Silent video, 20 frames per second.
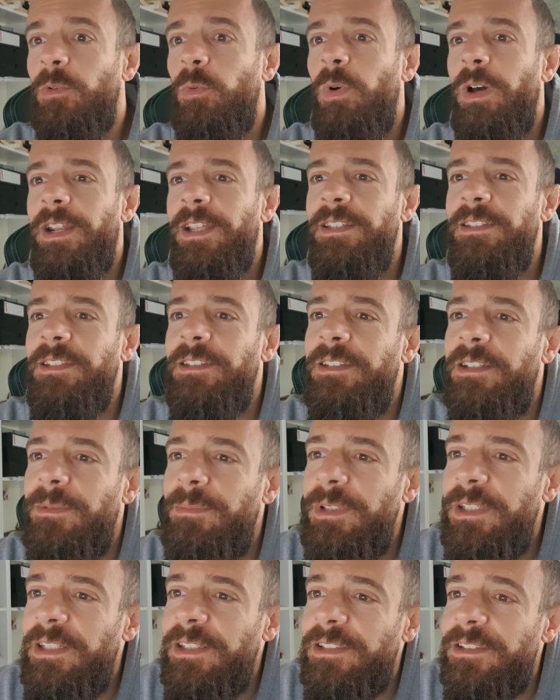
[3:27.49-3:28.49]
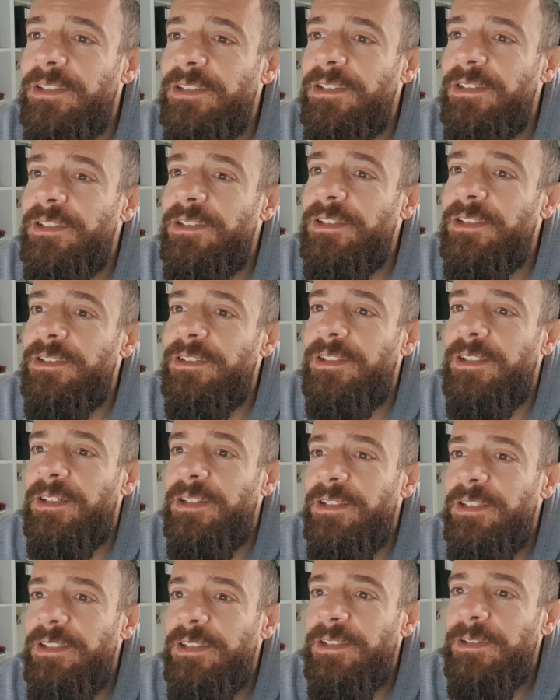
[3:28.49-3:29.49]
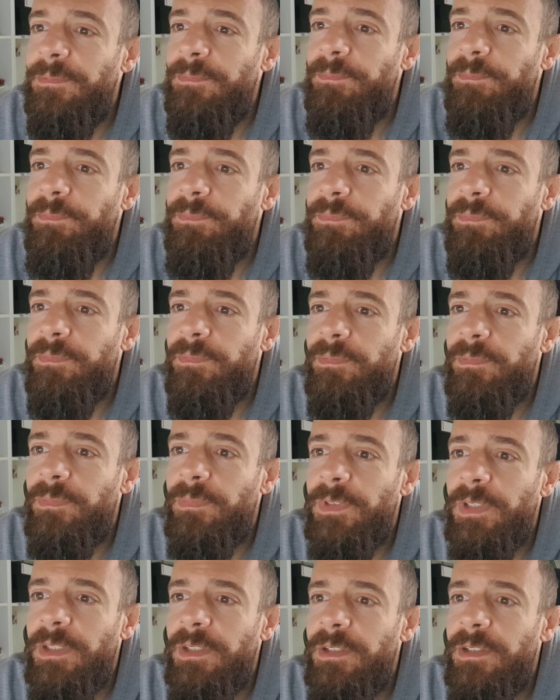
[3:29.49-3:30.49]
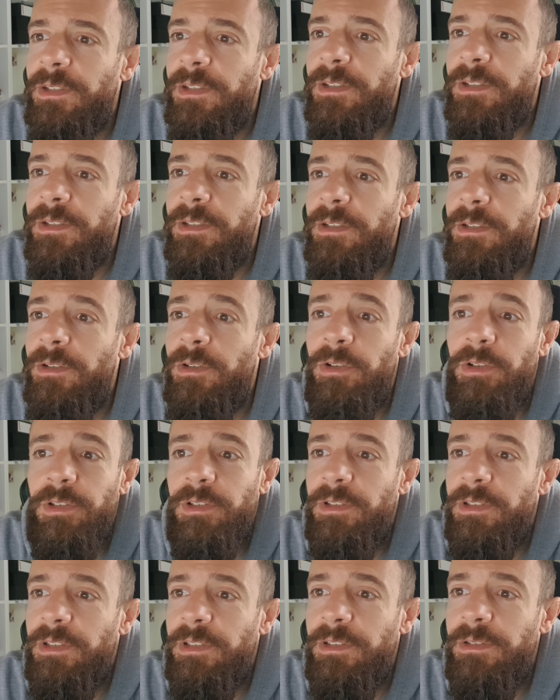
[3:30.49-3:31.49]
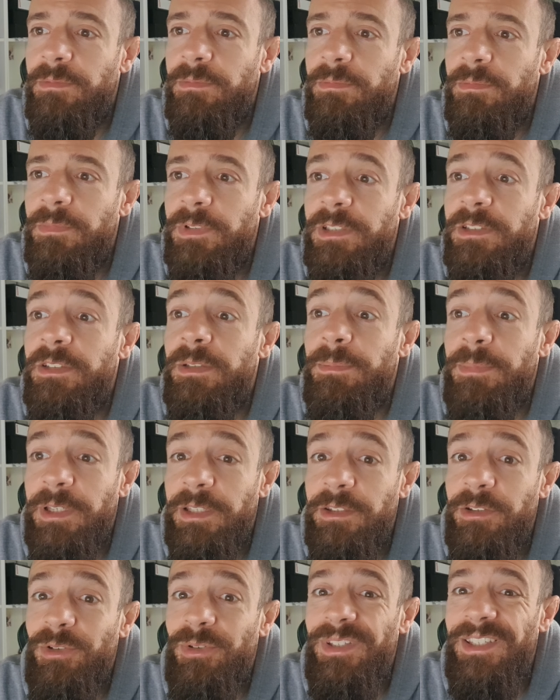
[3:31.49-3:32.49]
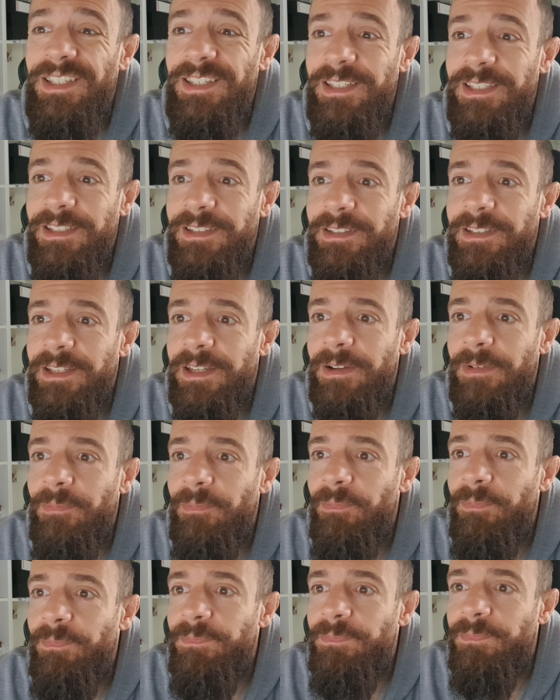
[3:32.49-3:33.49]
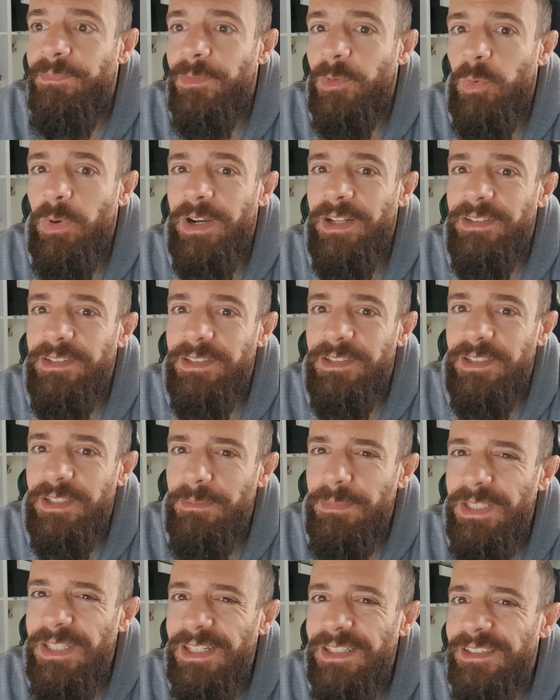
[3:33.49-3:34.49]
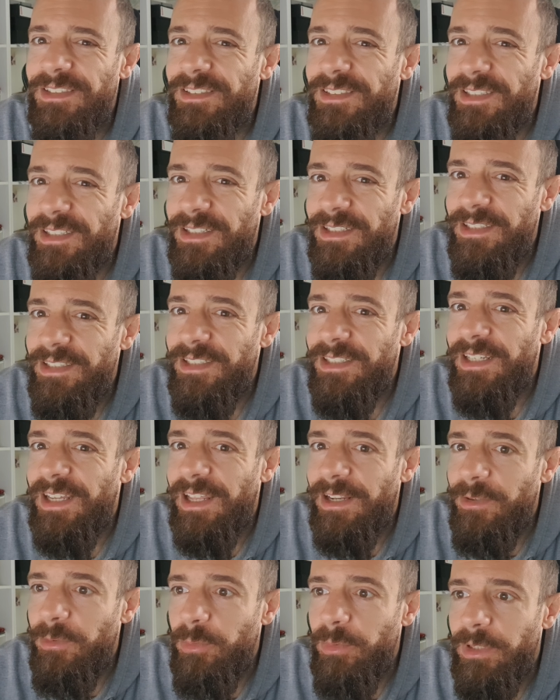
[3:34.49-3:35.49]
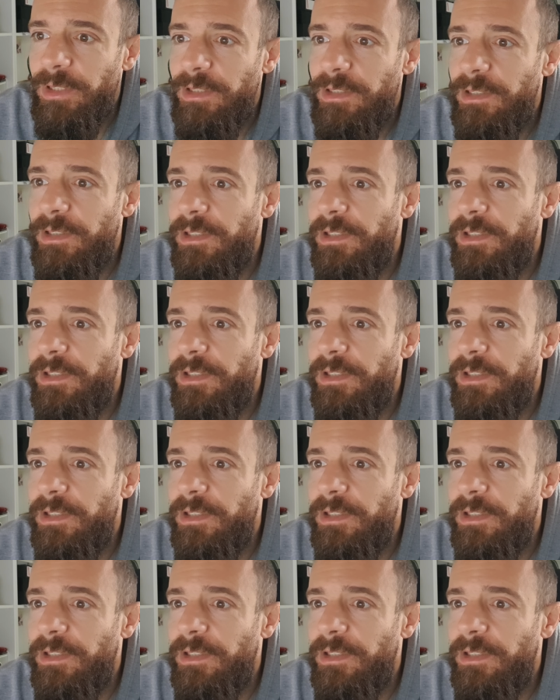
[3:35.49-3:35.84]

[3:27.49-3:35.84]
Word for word: 43.000 eh, sterline eh, lorde di stipendio in India, 43.000 sterline annue,